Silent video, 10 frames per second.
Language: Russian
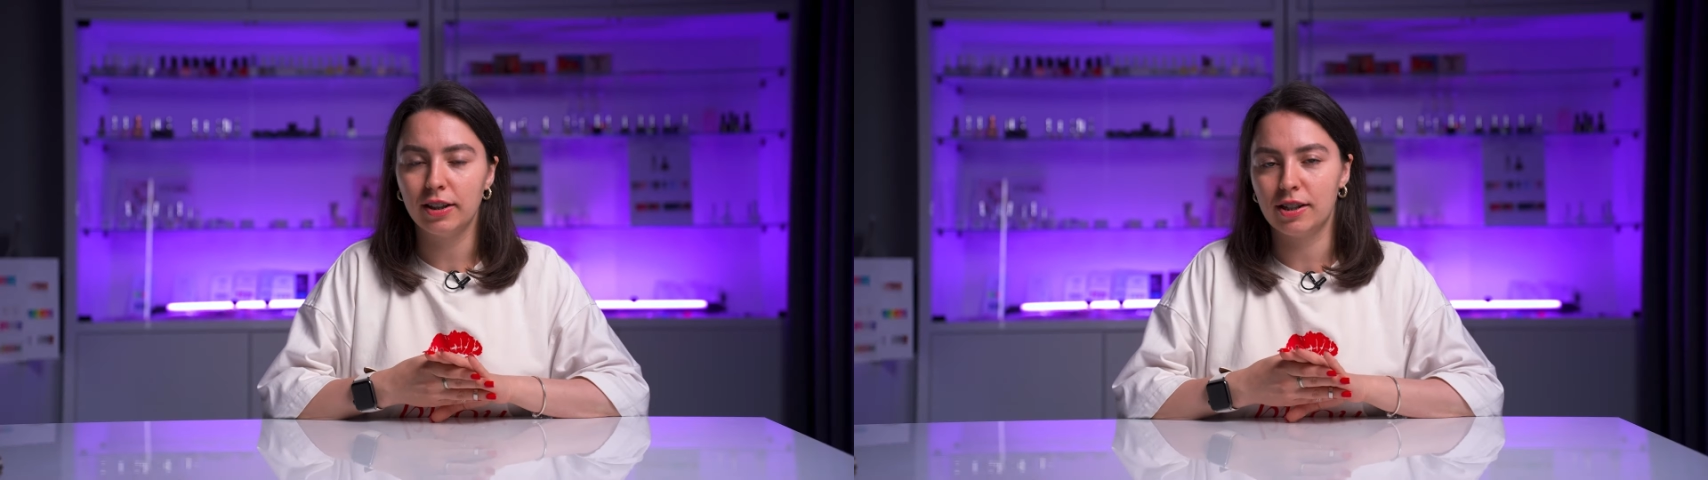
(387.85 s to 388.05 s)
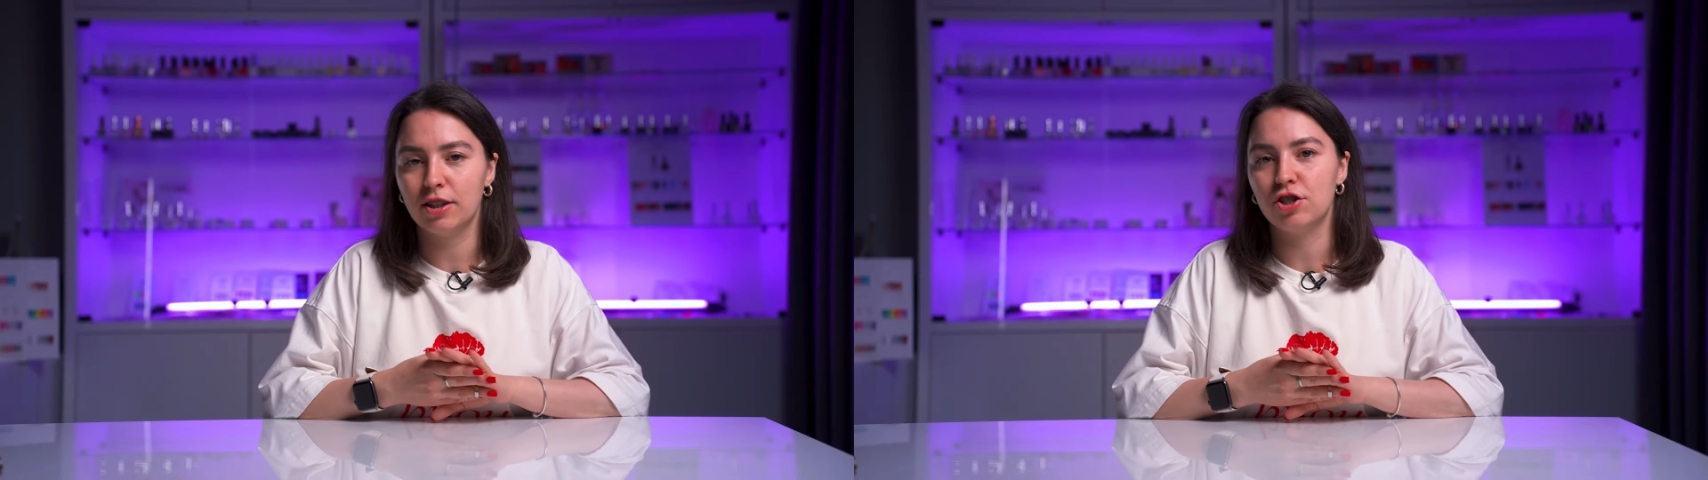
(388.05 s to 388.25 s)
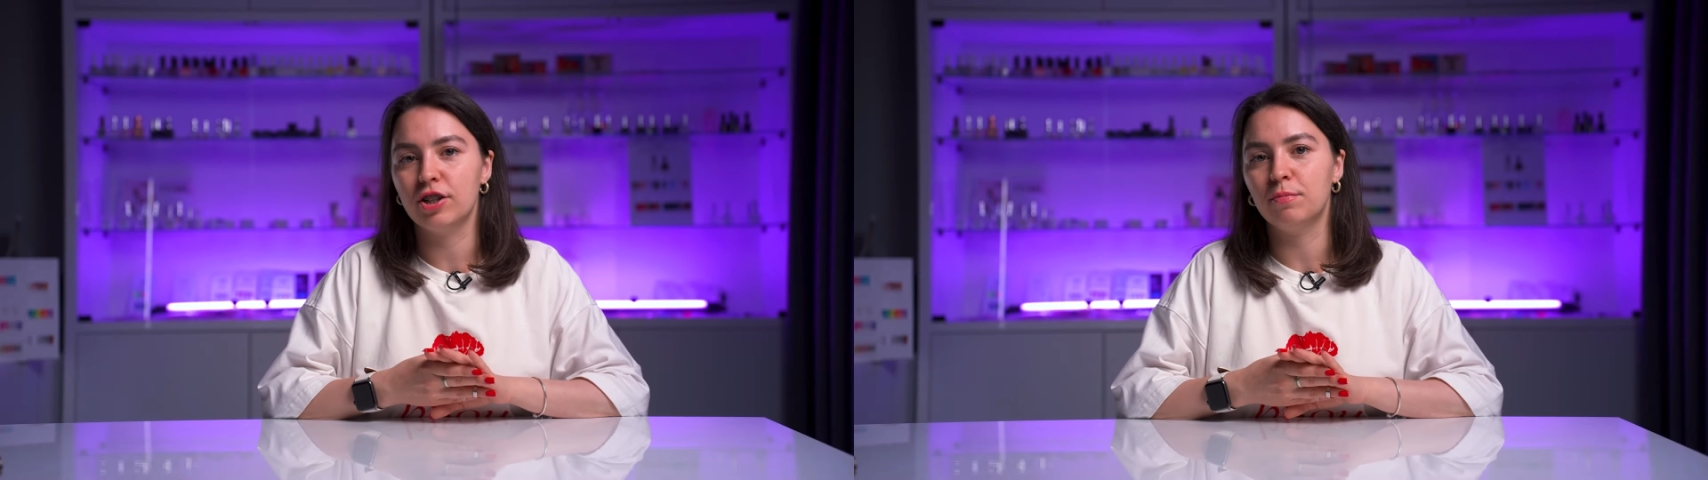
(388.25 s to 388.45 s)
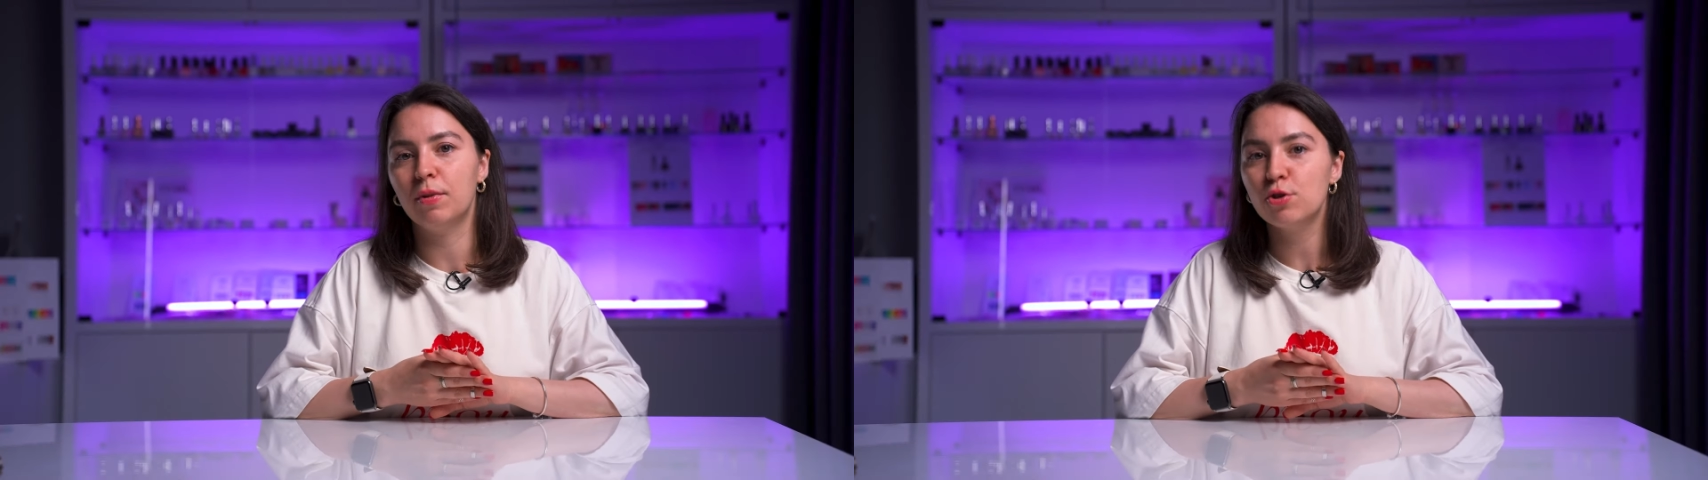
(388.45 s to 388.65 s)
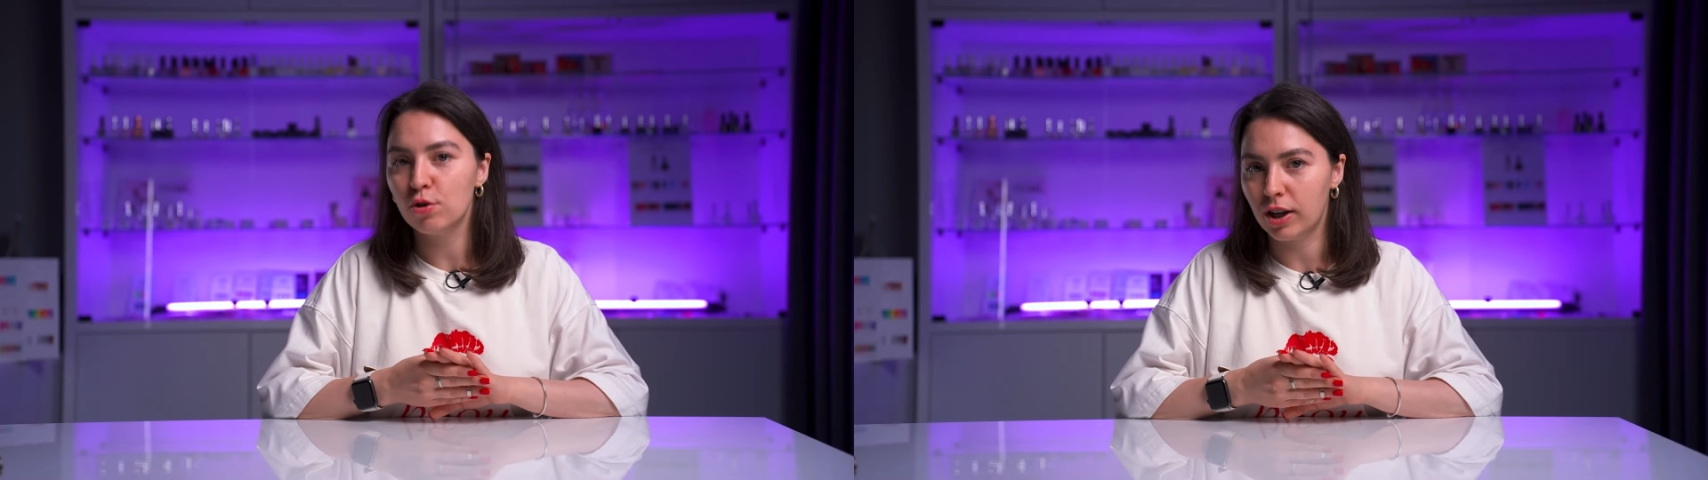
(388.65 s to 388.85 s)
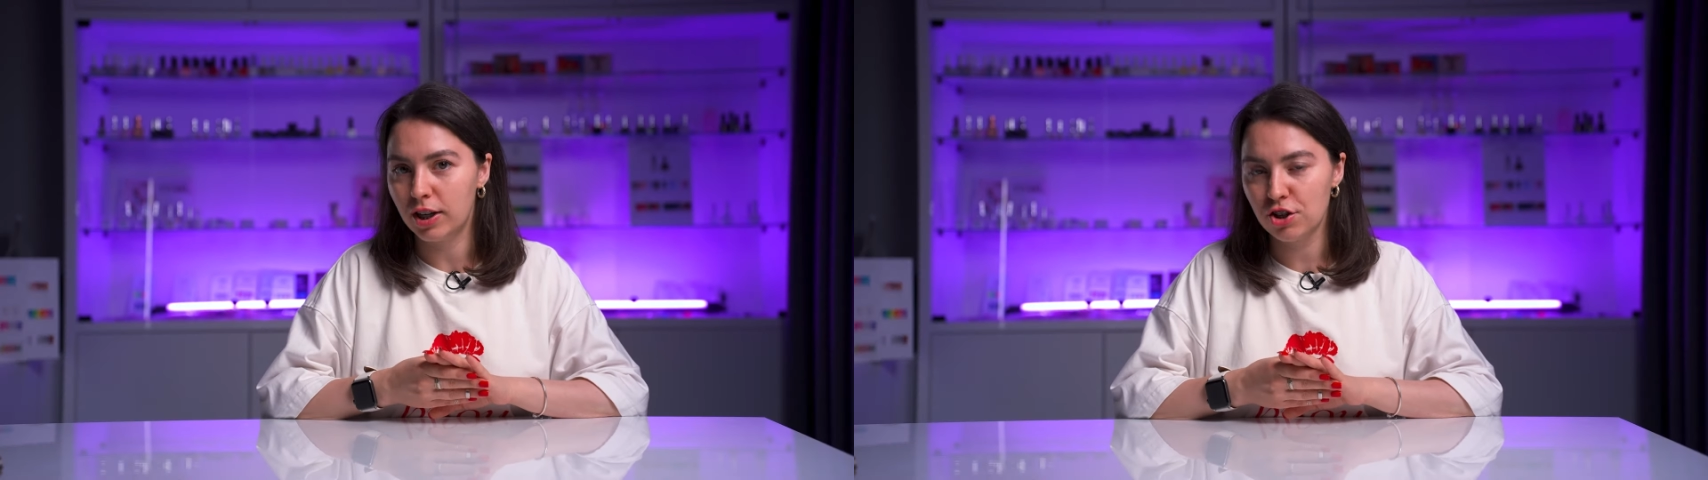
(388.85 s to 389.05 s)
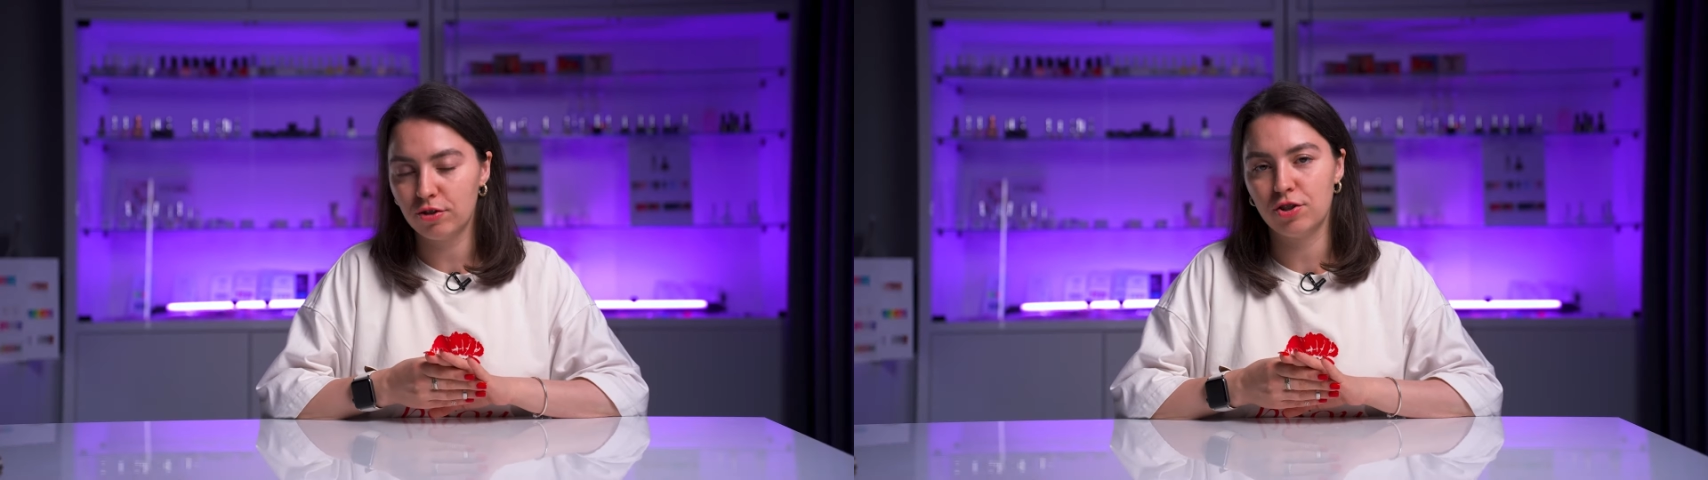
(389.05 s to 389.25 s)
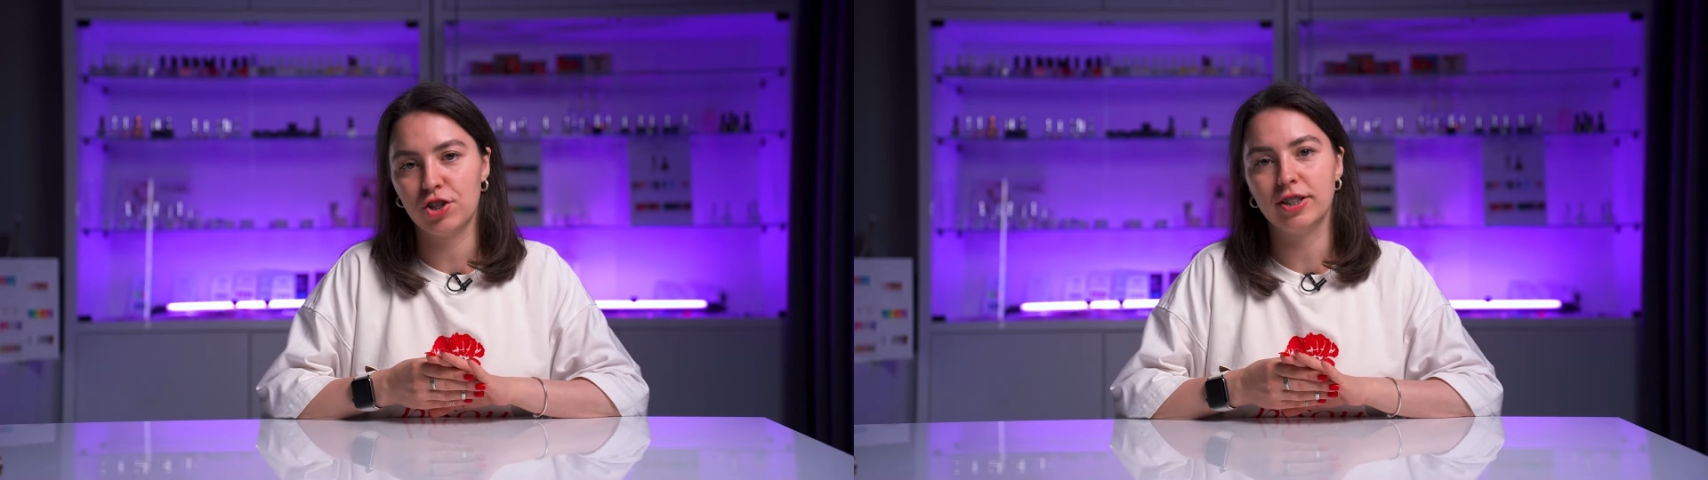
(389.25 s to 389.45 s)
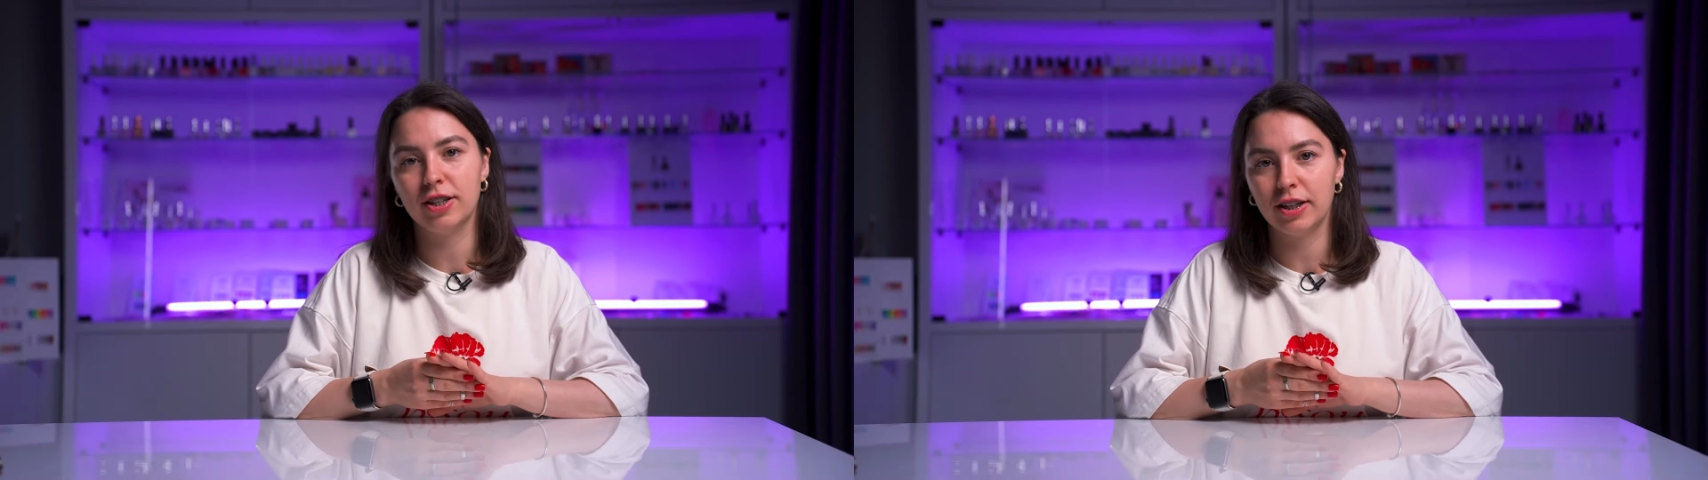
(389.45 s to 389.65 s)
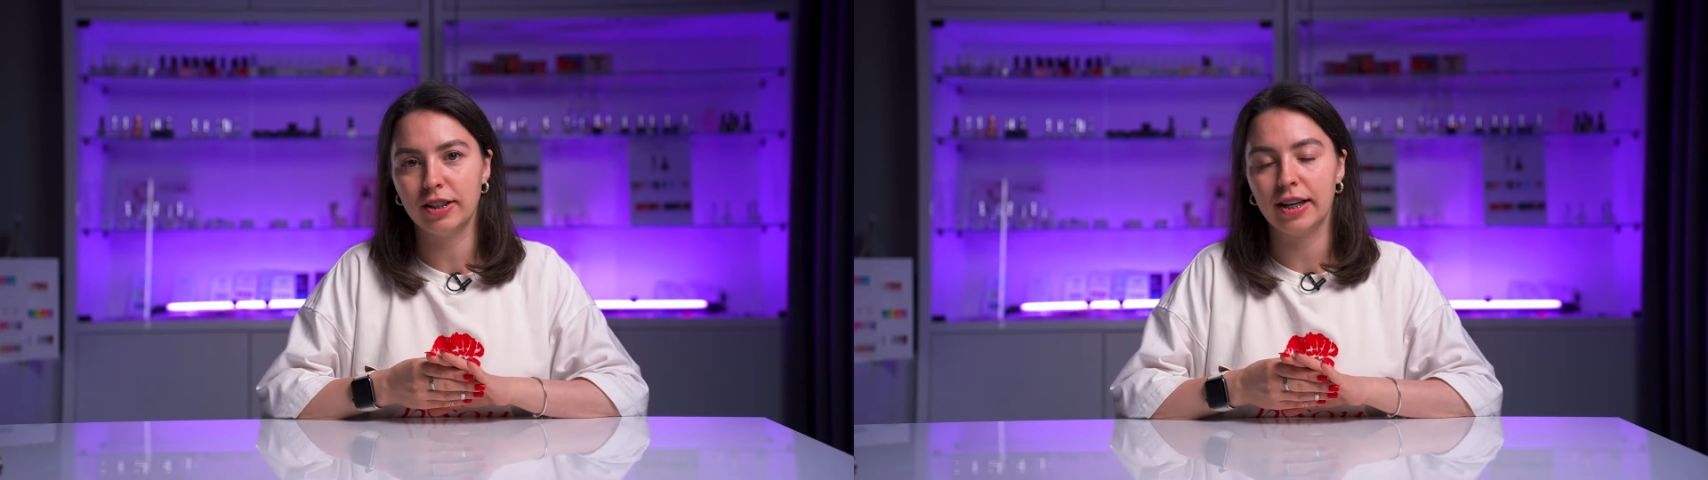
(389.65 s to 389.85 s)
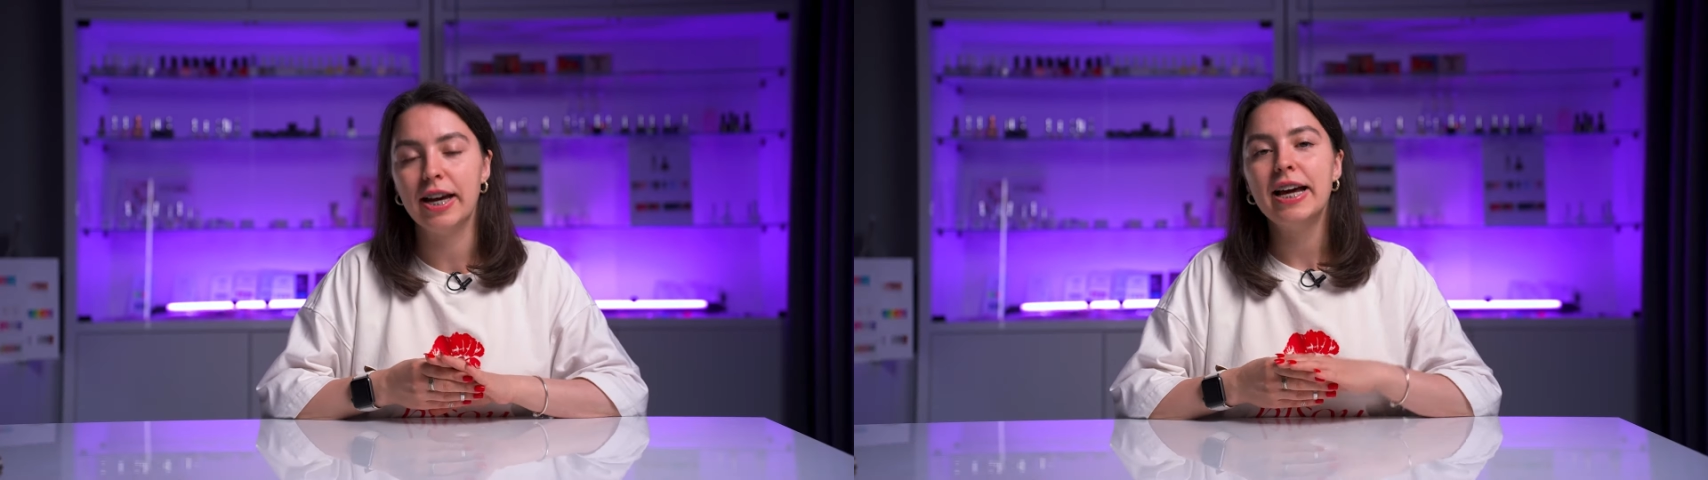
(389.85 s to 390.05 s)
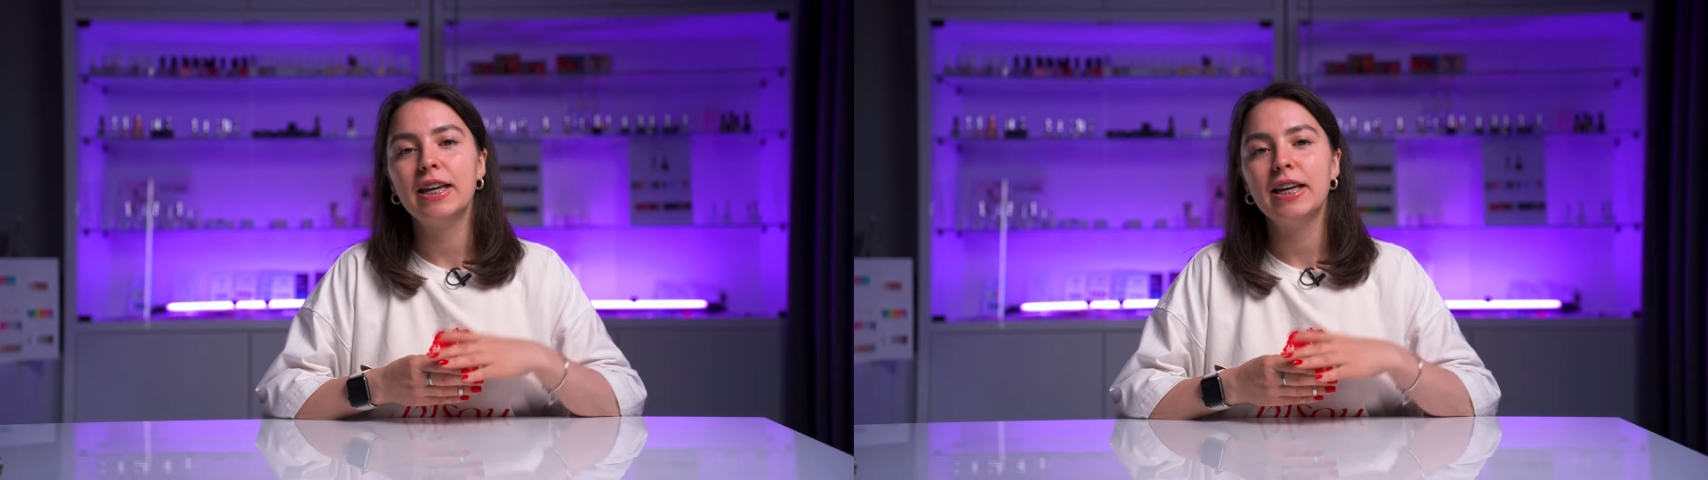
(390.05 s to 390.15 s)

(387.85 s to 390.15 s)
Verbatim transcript: и их достаточно большое количество сейчас на рынке,